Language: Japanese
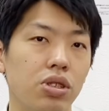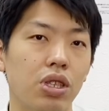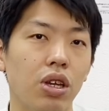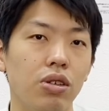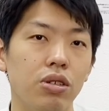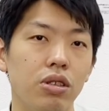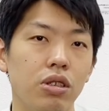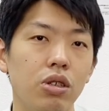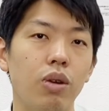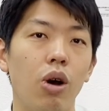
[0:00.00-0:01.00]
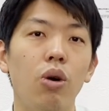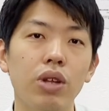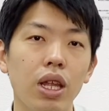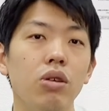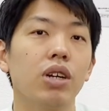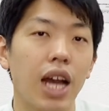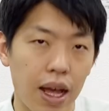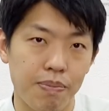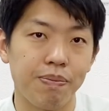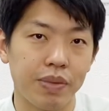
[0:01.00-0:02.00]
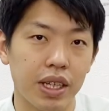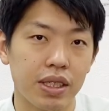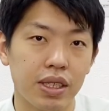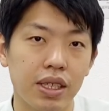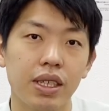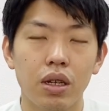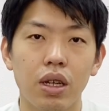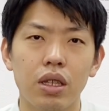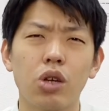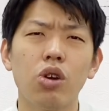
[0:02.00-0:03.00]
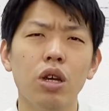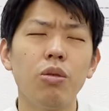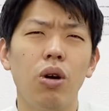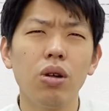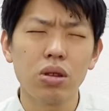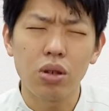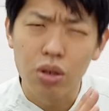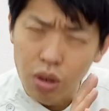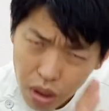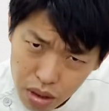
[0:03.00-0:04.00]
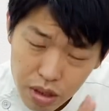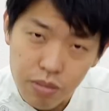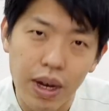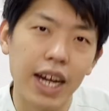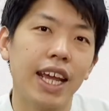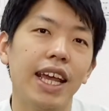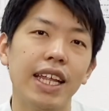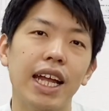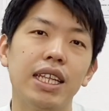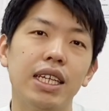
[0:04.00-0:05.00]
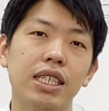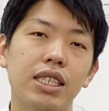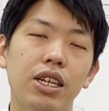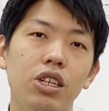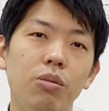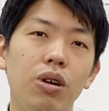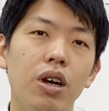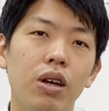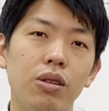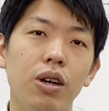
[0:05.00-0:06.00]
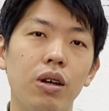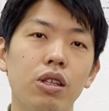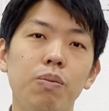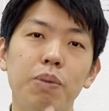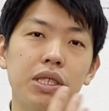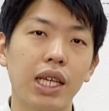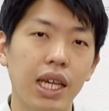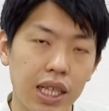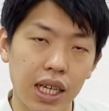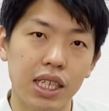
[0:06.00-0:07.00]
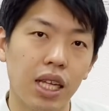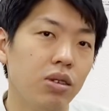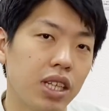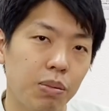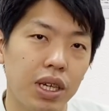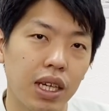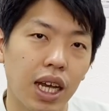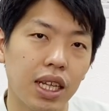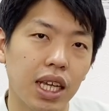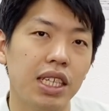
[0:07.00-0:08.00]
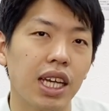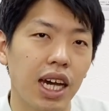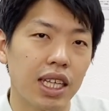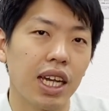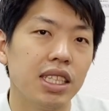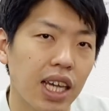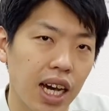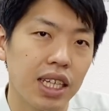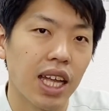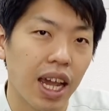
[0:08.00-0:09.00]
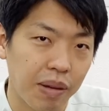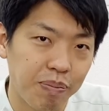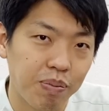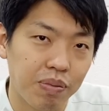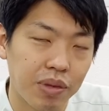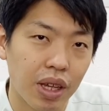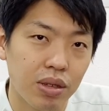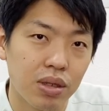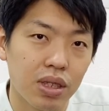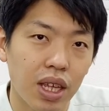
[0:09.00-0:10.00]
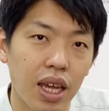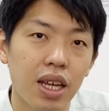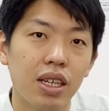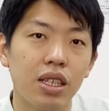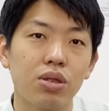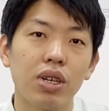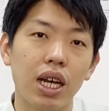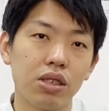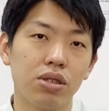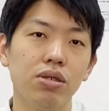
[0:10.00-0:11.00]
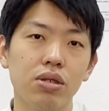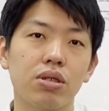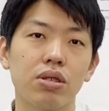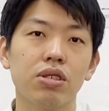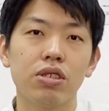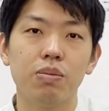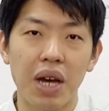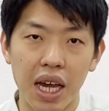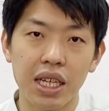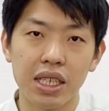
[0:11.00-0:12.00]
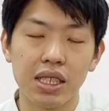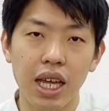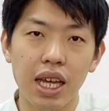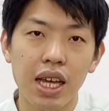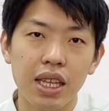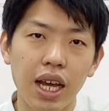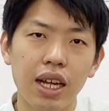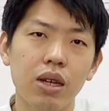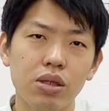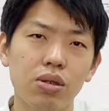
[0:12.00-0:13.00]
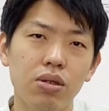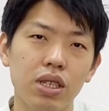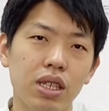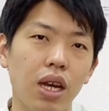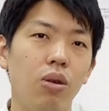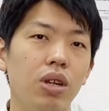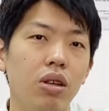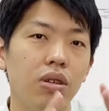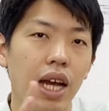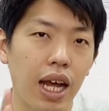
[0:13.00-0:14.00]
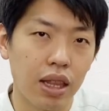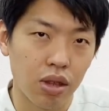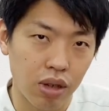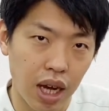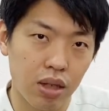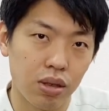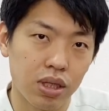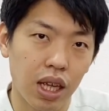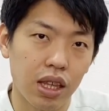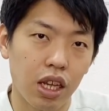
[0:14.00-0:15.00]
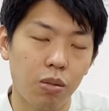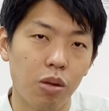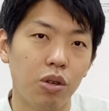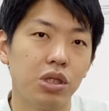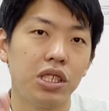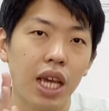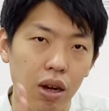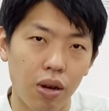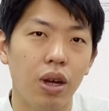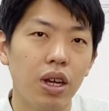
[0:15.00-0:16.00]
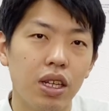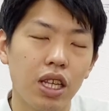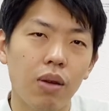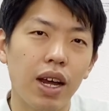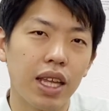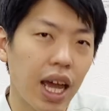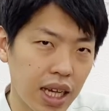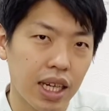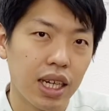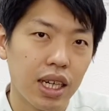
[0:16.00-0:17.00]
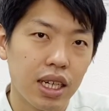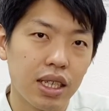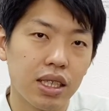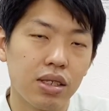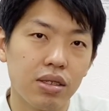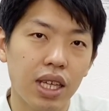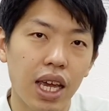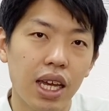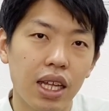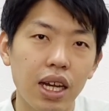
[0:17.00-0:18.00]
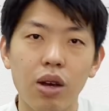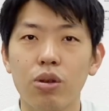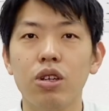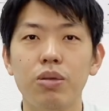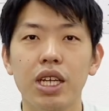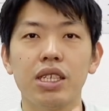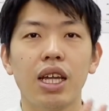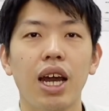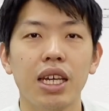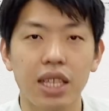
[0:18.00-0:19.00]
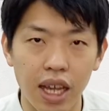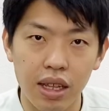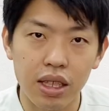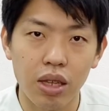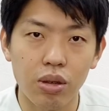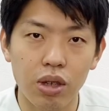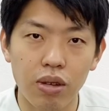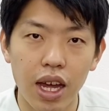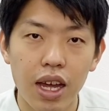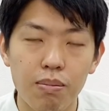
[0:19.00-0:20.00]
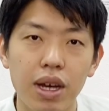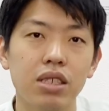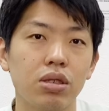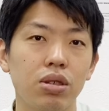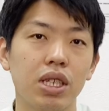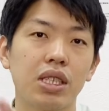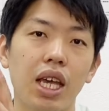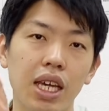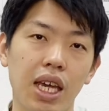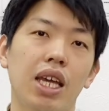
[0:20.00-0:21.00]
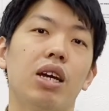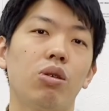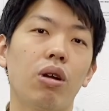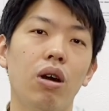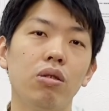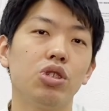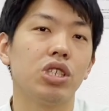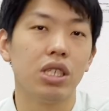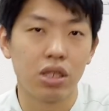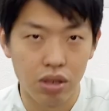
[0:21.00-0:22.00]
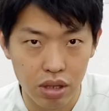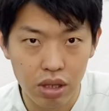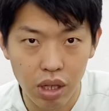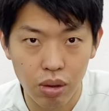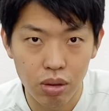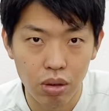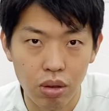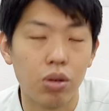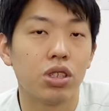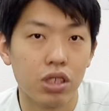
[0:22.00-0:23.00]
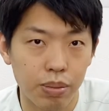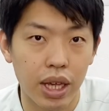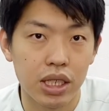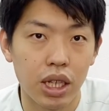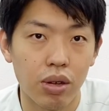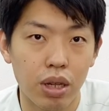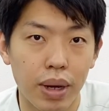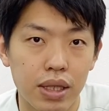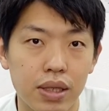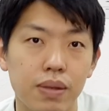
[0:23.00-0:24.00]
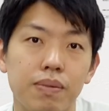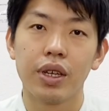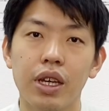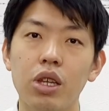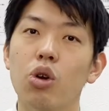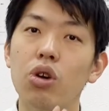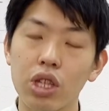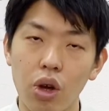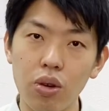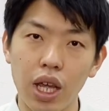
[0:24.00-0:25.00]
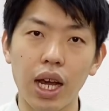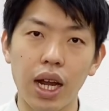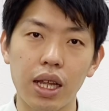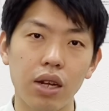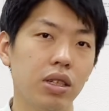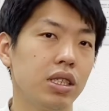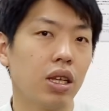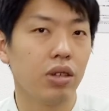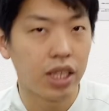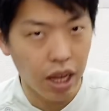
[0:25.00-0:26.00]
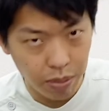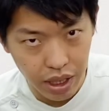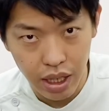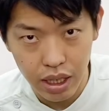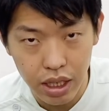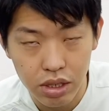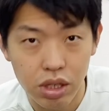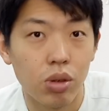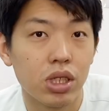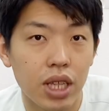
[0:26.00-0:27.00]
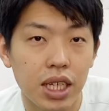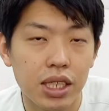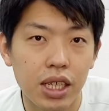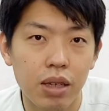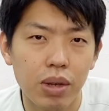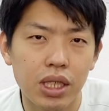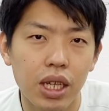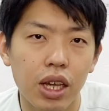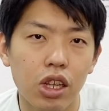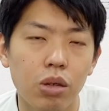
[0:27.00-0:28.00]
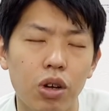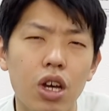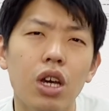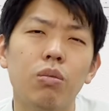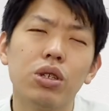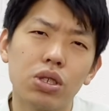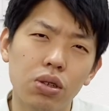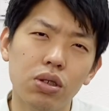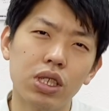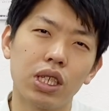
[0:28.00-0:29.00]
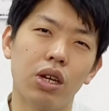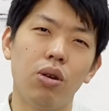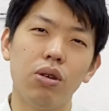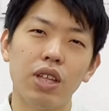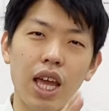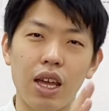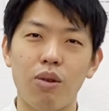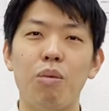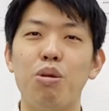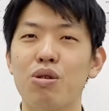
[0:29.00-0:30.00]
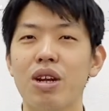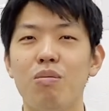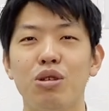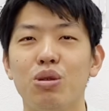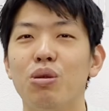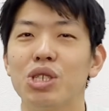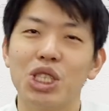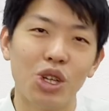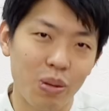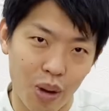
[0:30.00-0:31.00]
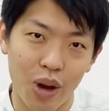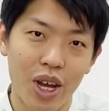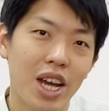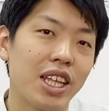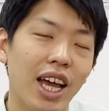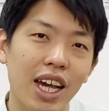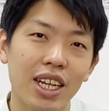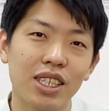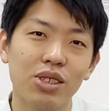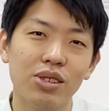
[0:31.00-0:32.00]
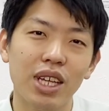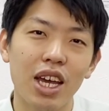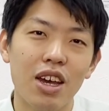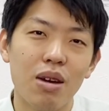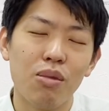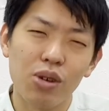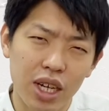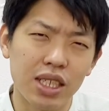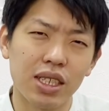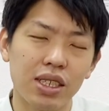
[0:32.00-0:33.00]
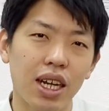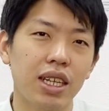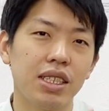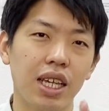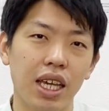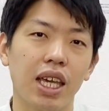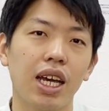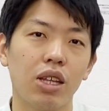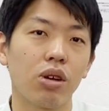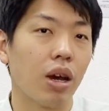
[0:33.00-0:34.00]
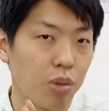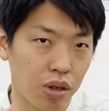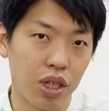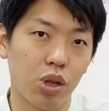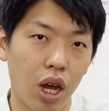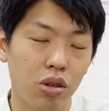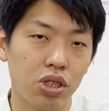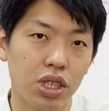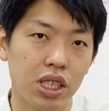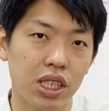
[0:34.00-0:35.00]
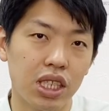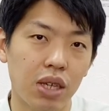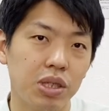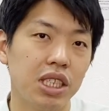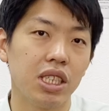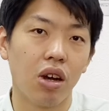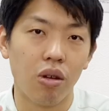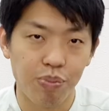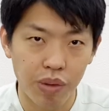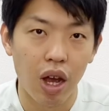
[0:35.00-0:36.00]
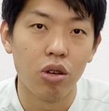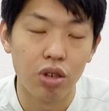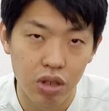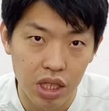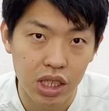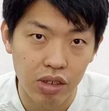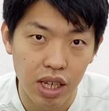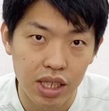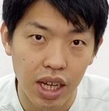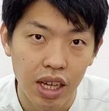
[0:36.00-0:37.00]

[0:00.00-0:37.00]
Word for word: ていう、要は骨のがんです。で、これも本当ごく稀なんですけども、突発的に膝の痛みが出て、膝が痛い、膝が痛い。って言って、それがずっと続く場合ですね。中にはそういった骨のがんの可能性っていうのももうゼロではないですので、だから子供で膝が痛いって時は、まずそういった整形外科とかを受診するってことをお勧めしております。で、こういった骨から出る膝の痛みについてお伝えしてきましたけども、もう正直骨は僕らもどうしようもないですので、もうこれはさすがに整形外科とか病院とかを受診して診断を仰ぐようにしてください。